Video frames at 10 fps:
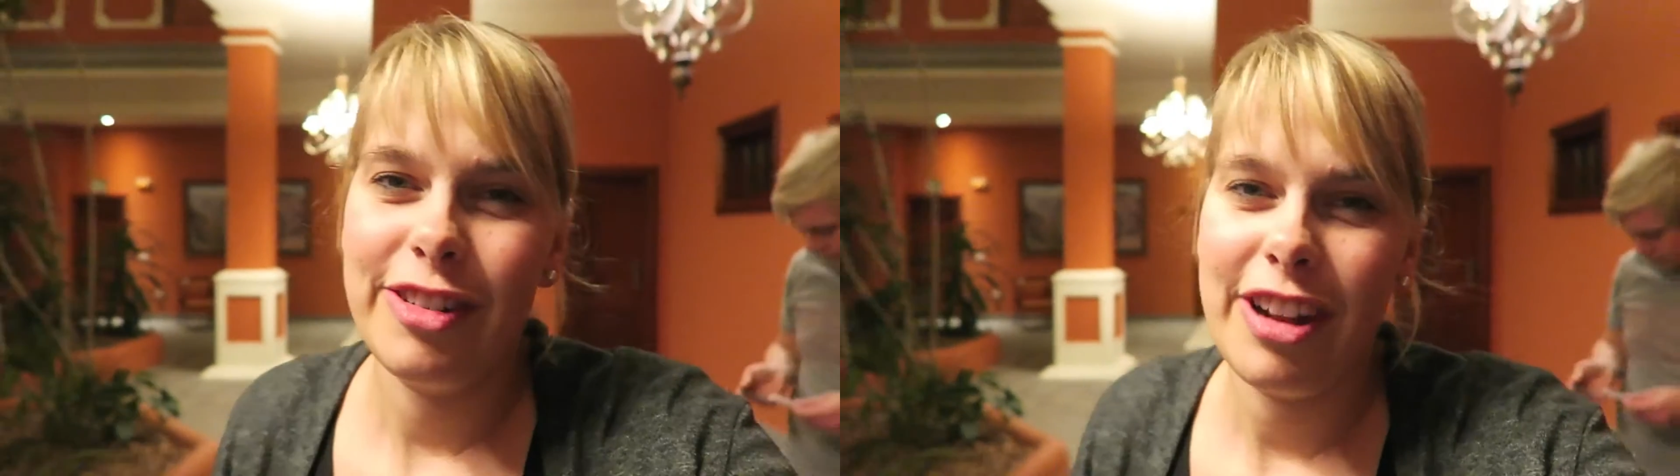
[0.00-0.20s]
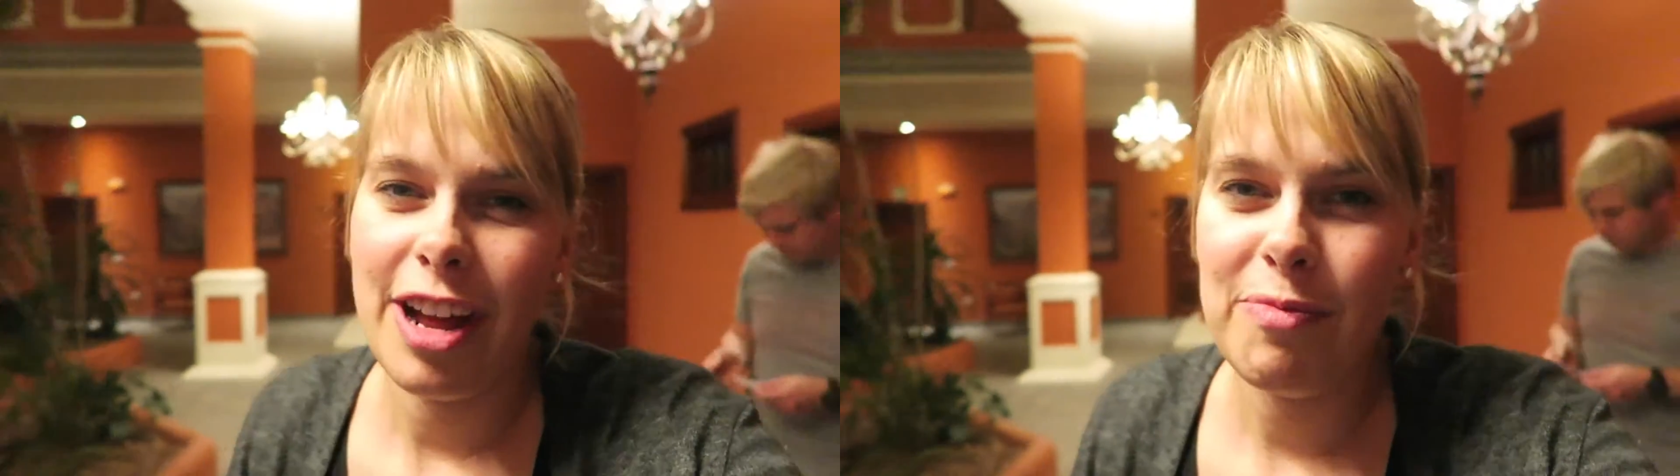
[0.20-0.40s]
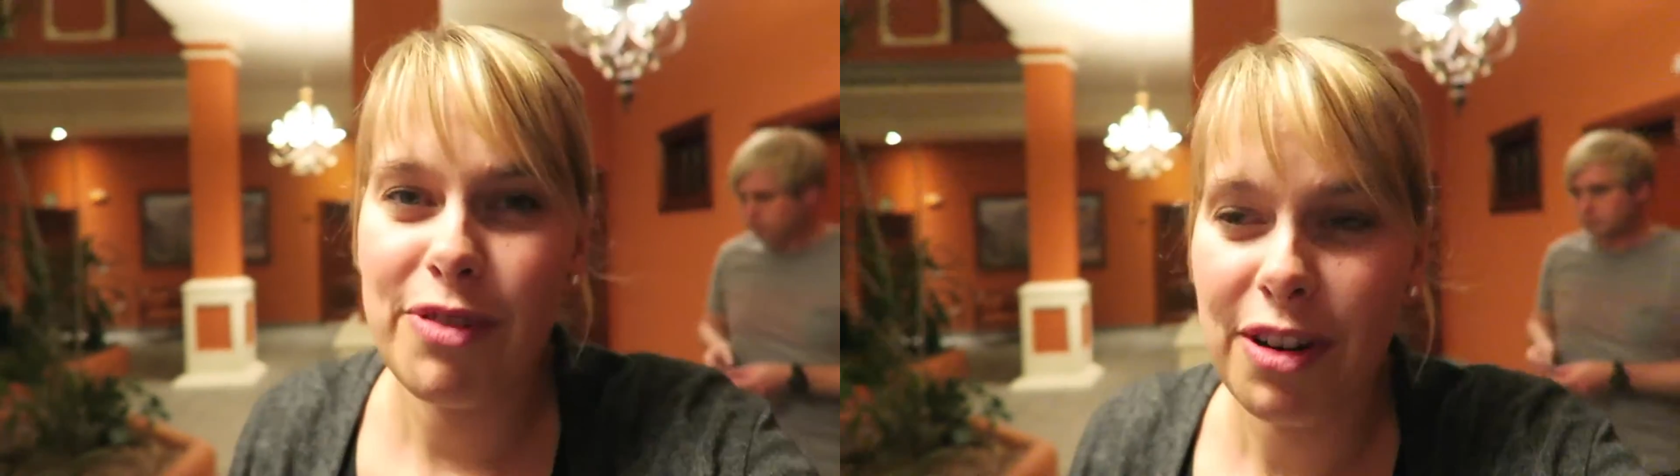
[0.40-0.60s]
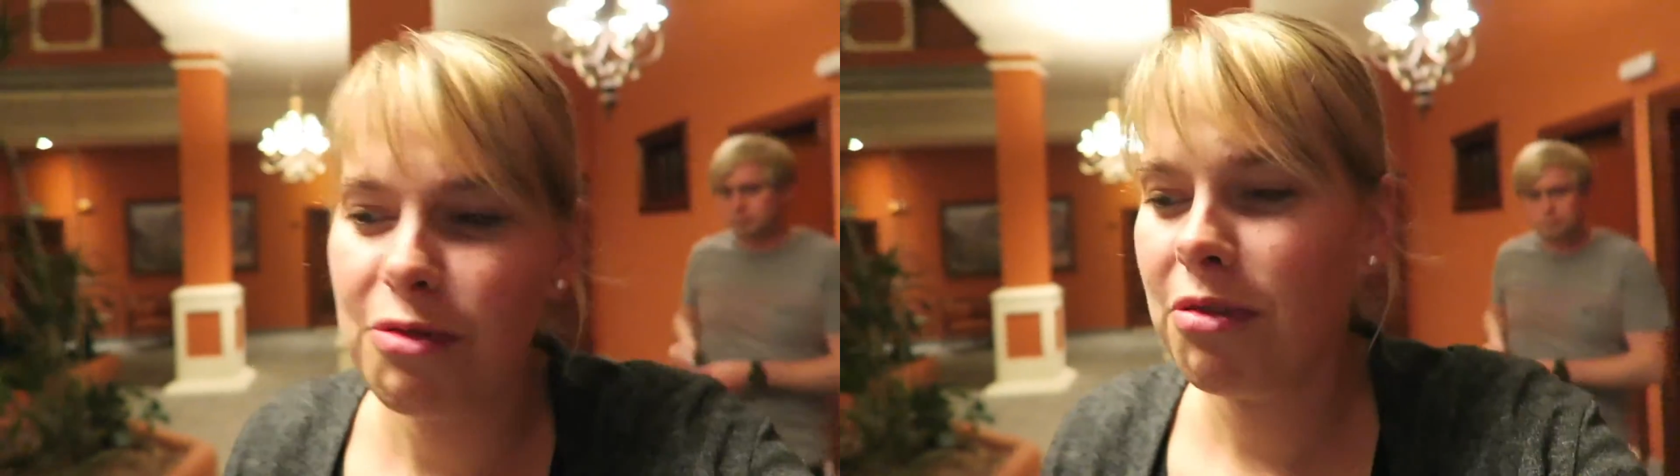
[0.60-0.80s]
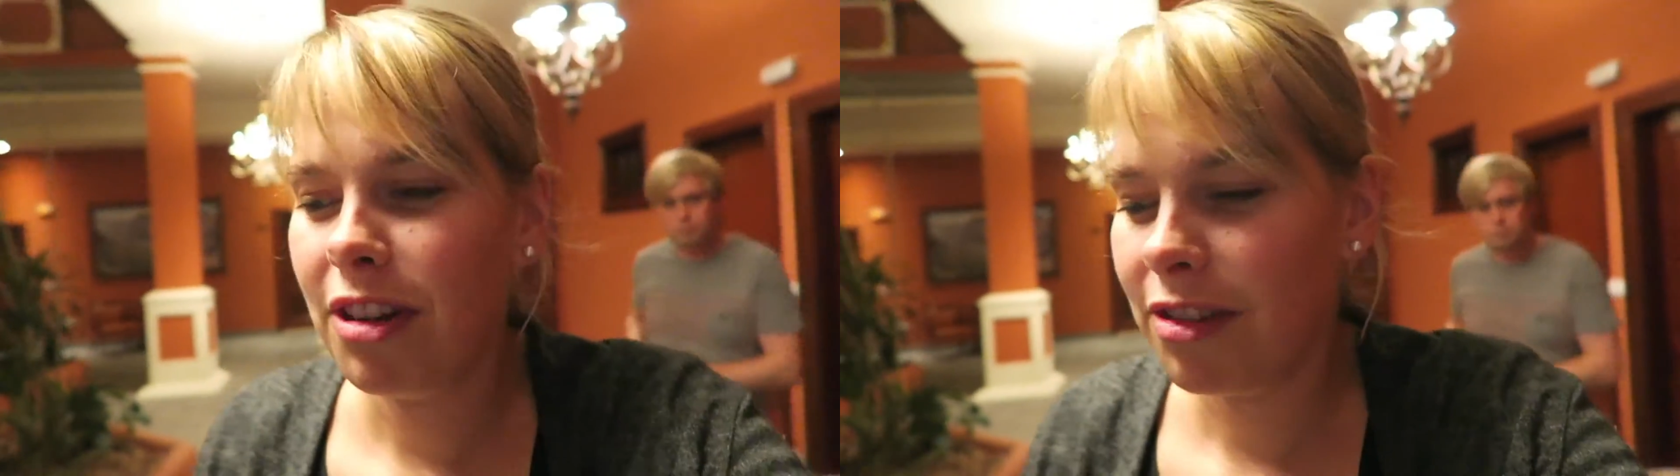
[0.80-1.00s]
schon halb
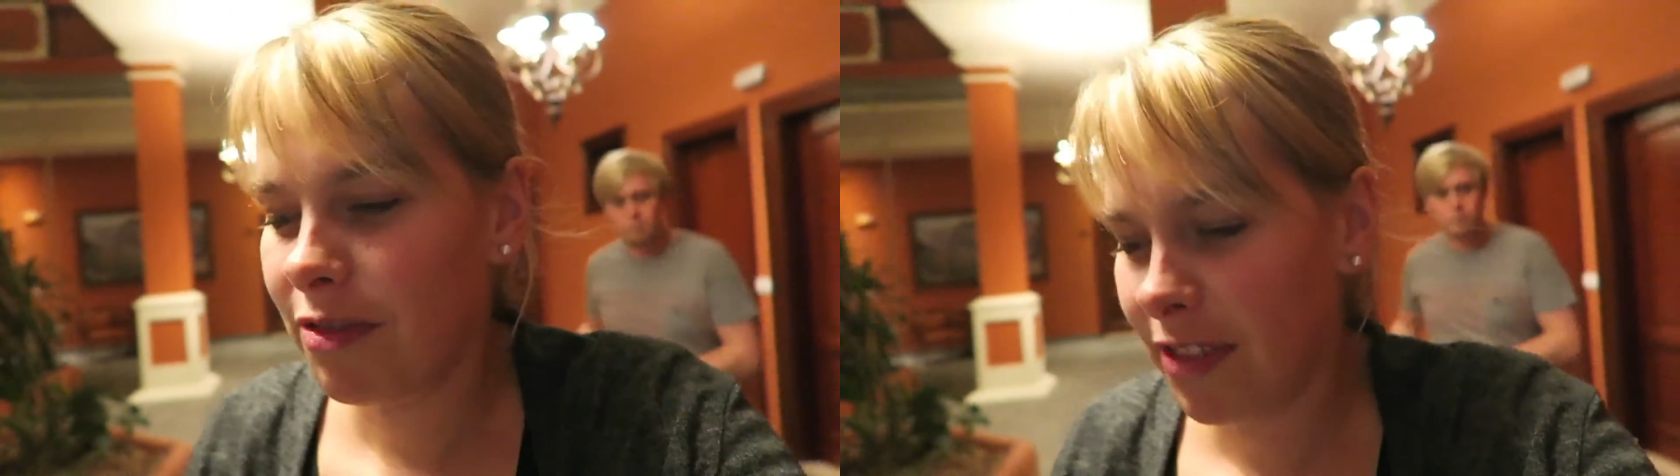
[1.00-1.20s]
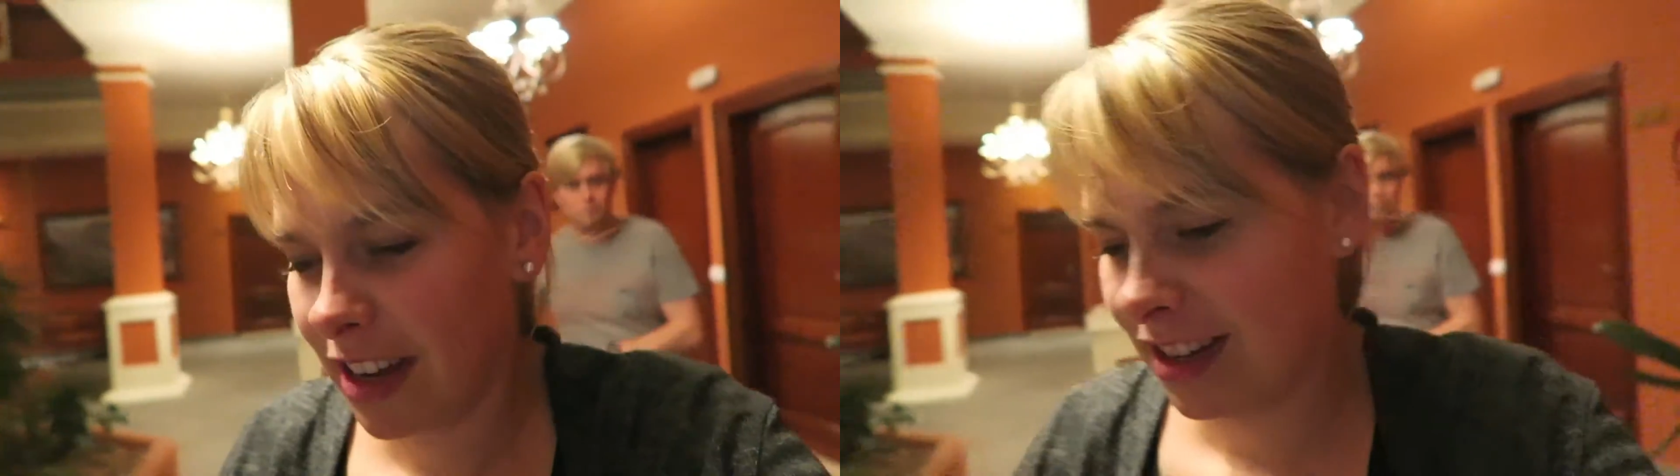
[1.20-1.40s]
verhungert und wir